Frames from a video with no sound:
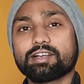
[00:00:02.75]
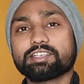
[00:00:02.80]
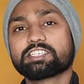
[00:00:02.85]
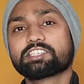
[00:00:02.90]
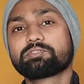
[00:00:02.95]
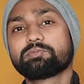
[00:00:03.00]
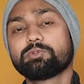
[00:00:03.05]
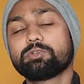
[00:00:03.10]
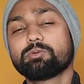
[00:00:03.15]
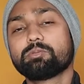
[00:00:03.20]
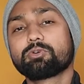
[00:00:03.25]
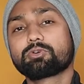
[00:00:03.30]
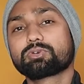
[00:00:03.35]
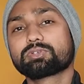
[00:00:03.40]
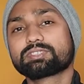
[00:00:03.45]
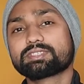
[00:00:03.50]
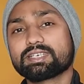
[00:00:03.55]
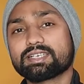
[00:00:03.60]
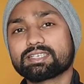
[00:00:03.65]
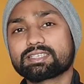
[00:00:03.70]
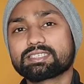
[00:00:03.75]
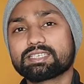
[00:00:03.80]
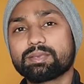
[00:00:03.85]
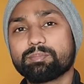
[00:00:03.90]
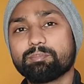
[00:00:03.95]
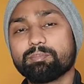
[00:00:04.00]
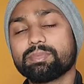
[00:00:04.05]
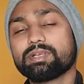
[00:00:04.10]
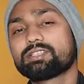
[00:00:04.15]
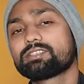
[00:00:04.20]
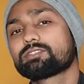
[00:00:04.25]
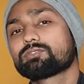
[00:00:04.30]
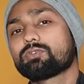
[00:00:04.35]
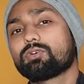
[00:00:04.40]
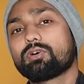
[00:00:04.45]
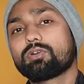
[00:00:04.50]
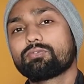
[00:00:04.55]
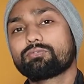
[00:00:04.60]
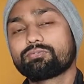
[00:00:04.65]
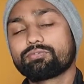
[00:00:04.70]
आज इस वीडियो में कुछ ऐसे
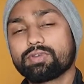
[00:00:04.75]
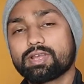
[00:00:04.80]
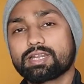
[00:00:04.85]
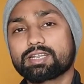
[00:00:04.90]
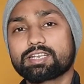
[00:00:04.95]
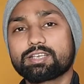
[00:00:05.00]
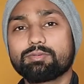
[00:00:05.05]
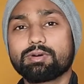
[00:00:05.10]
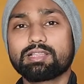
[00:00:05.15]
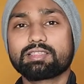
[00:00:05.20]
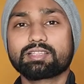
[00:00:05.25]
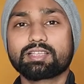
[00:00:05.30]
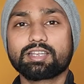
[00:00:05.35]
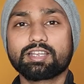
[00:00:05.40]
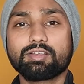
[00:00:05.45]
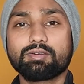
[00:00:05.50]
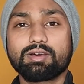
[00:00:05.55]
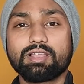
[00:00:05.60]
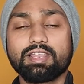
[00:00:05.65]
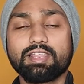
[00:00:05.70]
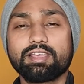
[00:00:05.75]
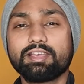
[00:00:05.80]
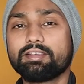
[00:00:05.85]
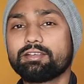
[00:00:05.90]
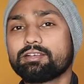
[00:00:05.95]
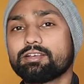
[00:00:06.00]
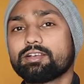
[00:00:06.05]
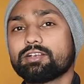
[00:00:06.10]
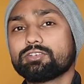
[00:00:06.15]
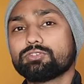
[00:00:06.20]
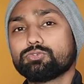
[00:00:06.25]
मिथ्स और फैक्ट की बात करने वाले हैं